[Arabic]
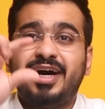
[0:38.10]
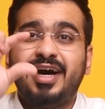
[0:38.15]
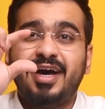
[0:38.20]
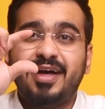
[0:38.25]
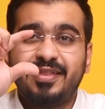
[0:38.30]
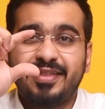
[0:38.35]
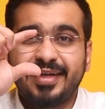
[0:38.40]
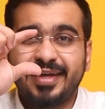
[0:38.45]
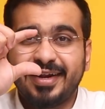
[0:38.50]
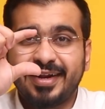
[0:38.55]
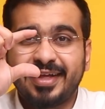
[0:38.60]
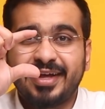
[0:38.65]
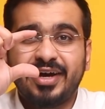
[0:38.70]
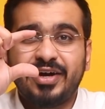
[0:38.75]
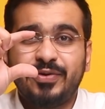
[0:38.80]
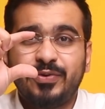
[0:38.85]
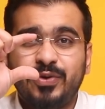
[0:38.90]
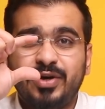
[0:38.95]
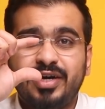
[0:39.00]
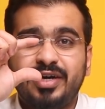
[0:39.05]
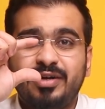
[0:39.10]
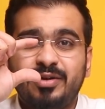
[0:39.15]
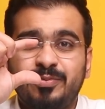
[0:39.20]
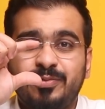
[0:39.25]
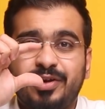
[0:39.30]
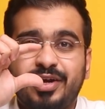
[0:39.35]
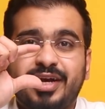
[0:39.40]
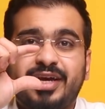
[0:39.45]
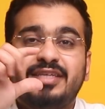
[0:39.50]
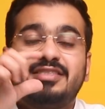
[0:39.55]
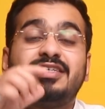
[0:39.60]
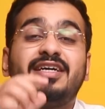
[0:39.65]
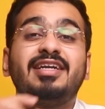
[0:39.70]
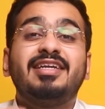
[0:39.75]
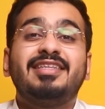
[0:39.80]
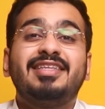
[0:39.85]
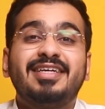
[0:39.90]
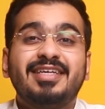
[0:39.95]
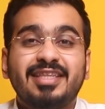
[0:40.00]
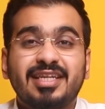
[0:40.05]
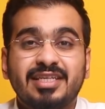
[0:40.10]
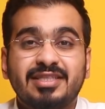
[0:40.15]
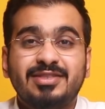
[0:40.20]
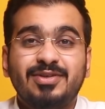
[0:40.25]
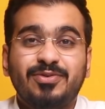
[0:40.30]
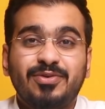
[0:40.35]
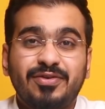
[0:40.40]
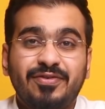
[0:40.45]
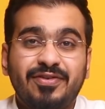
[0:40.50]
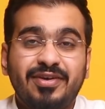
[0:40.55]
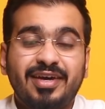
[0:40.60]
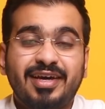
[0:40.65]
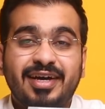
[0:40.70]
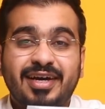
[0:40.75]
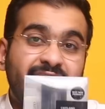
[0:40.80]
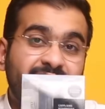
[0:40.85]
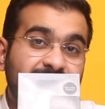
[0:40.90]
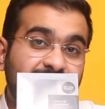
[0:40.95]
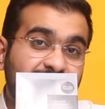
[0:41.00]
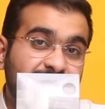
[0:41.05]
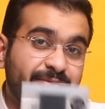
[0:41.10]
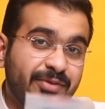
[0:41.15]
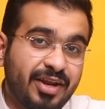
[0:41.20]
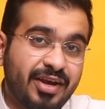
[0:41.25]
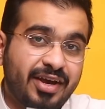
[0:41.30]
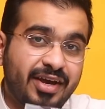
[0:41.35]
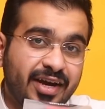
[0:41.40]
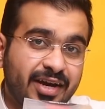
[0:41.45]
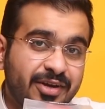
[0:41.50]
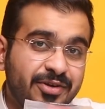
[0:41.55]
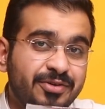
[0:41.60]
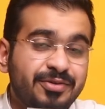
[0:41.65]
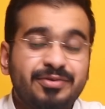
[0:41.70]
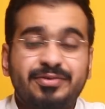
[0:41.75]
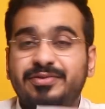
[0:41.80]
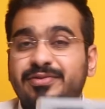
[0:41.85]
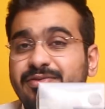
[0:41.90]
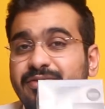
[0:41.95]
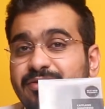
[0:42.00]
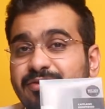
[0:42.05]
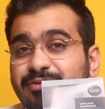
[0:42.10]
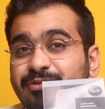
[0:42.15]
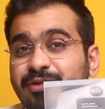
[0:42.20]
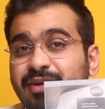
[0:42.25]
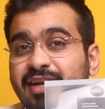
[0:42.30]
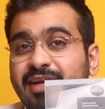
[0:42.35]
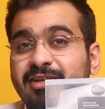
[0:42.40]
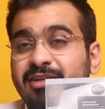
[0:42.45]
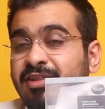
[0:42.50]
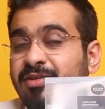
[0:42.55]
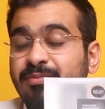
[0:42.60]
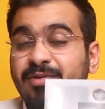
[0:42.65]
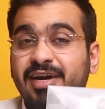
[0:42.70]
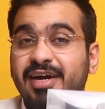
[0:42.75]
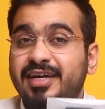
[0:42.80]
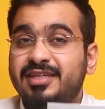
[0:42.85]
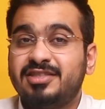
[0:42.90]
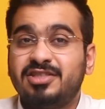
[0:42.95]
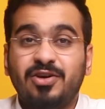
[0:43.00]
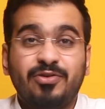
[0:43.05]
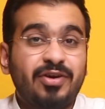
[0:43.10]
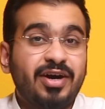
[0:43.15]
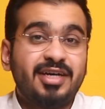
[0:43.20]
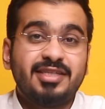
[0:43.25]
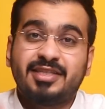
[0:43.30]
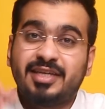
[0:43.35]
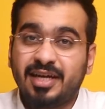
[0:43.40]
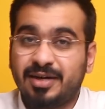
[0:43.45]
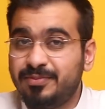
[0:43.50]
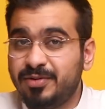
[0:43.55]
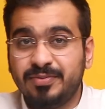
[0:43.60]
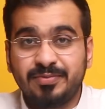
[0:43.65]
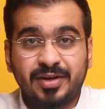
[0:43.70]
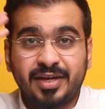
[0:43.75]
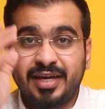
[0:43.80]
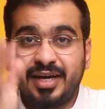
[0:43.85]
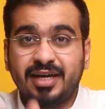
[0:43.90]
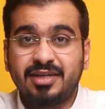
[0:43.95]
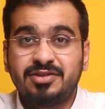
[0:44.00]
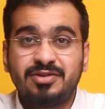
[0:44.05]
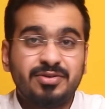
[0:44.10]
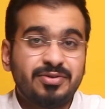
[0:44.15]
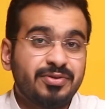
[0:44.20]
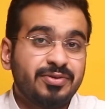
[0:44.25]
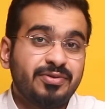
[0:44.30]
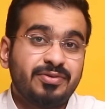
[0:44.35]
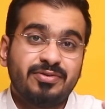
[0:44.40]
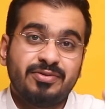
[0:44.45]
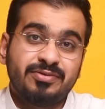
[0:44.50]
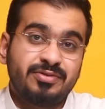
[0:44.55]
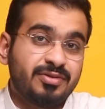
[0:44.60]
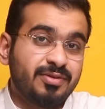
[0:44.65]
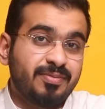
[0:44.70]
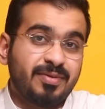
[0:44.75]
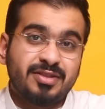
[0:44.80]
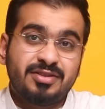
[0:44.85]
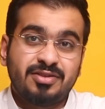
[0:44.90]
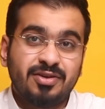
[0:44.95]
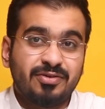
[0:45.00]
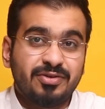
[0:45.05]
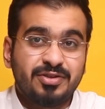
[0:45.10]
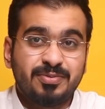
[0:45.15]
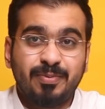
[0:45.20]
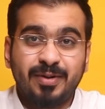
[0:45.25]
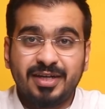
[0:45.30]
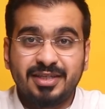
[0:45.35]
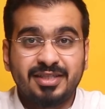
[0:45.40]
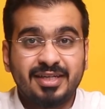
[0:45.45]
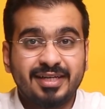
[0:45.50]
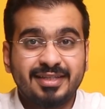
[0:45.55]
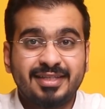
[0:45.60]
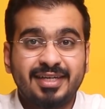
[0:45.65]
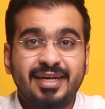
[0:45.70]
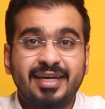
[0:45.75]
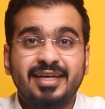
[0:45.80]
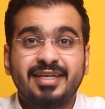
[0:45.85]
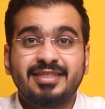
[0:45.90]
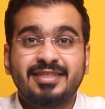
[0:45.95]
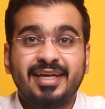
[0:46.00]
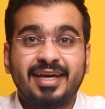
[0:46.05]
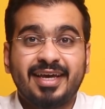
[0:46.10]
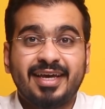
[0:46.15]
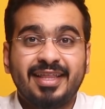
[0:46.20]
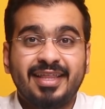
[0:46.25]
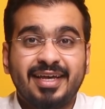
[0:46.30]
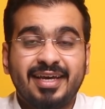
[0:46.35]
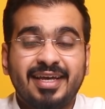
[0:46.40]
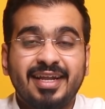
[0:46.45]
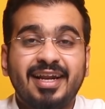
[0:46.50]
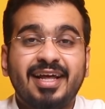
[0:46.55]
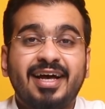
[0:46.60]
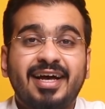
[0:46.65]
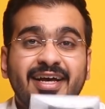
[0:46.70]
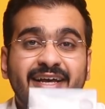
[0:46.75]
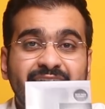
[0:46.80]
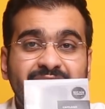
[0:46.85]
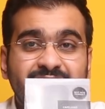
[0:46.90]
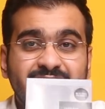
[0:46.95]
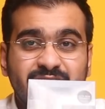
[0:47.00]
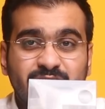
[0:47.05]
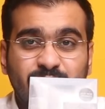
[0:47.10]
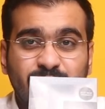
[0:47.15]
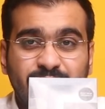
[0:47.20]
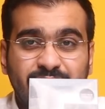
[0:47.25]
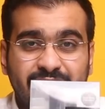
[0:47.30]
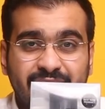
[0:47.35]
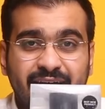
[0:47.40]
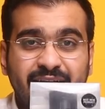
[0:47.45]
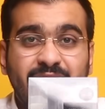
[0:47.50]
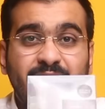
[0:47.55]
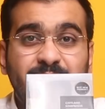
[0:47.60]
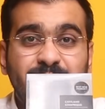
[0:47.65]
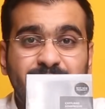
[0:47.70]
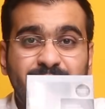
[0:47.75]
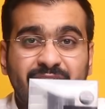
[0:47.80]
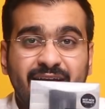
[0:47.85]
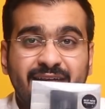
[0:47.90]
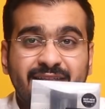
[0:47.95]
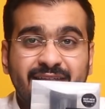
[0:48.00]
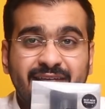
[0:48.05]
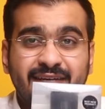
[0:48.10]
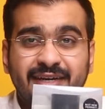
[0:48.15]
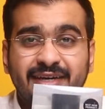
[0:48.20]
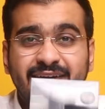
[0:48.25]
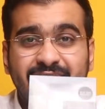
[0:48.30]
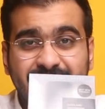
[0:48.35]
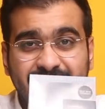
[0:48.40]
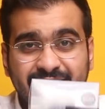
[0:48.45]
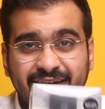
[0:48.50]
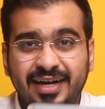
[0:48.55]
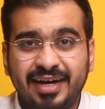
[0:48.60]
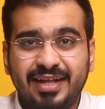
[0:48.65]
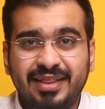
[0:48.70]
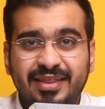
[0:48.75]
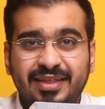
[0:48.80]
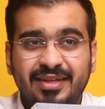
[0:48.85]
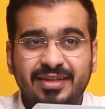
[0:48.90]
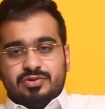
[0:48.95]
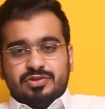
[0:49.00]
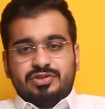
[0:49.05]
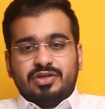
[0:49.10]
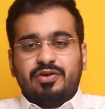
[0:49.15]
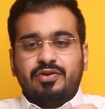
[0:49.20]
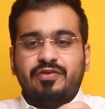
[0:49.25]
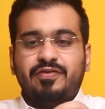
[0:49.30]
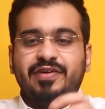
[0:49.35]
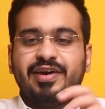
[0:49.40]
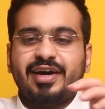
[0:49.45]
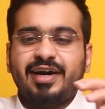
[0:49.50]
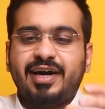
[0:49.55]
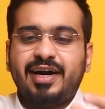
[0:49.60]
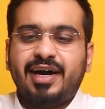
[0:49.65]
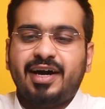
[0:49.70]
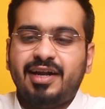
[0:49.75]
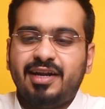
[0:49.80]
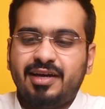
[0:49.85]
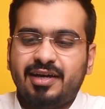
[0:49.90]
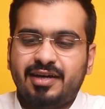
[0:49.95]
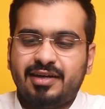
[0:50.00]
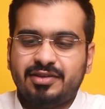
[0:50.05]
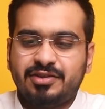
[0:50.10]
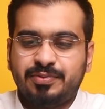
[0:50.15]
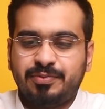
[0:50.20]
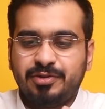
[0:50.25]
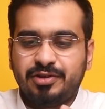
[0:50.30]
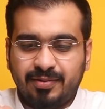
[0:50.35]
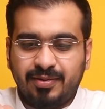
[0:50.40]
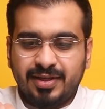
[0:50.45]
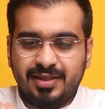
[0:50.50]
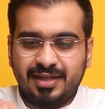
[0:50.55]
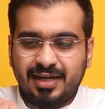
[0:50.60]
هذه القهوه المركزه اللي تقدر تسوي فيها الامريكانو ولا اذا بغيت تسوي ايس كريم المكياتو وتبغى تسوي سبانيش لاتيه الطقه ذي كلها تسويها بالاداه هذه وسوي فيها احلى اسبريسو طبعا